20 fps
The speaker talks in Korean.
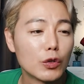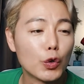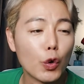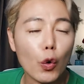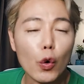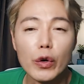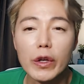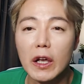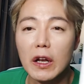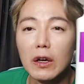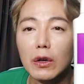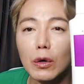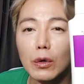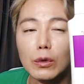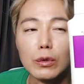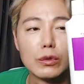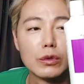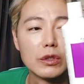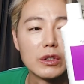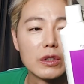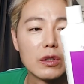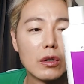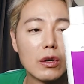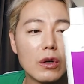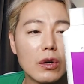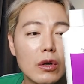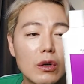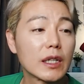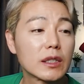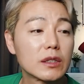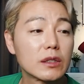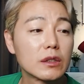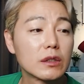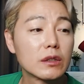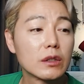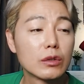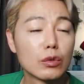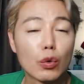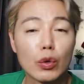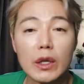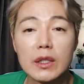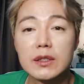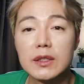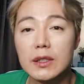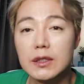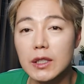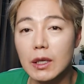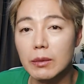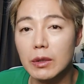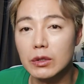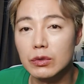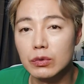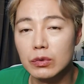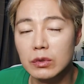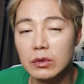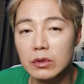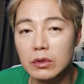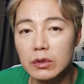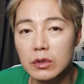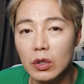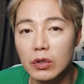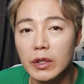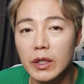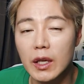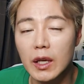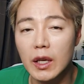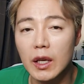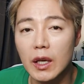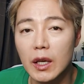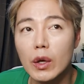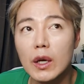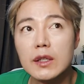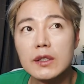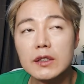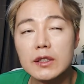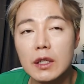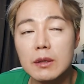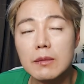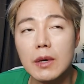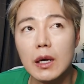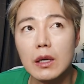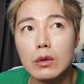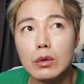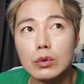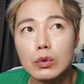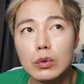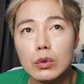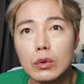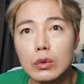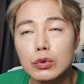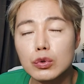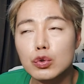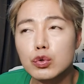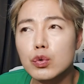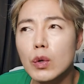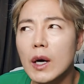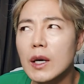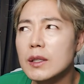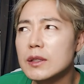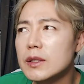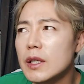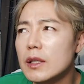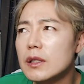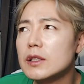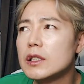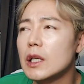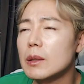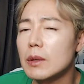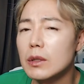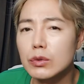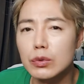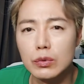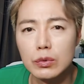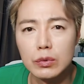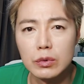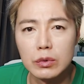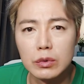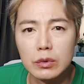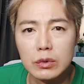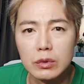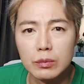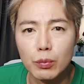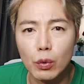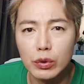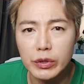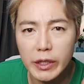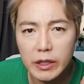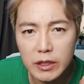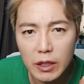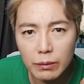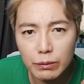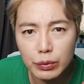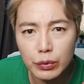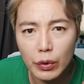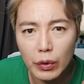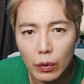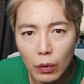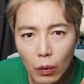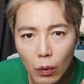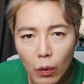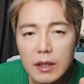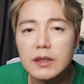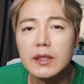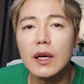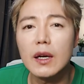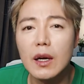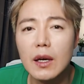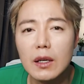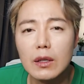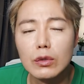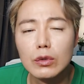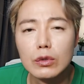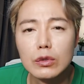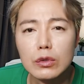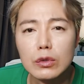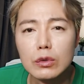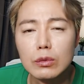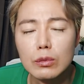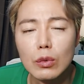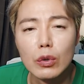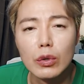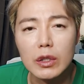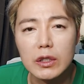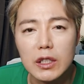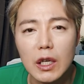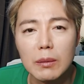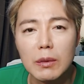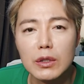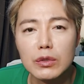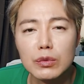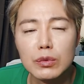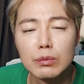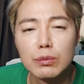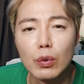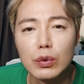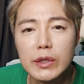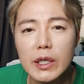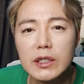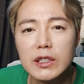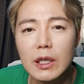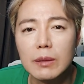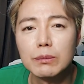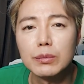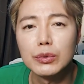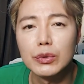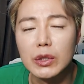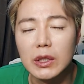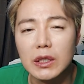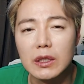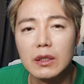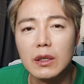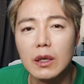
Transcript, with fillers: 노옐로우, 이거 제가 쓰는 건 노란색 잡아주는 건데, 노란색 말고도 주황색을 잡아주는 보색 샴푸도 있고, 색깔로 뭐 이렇게 잡아주는 보색 샴푸들이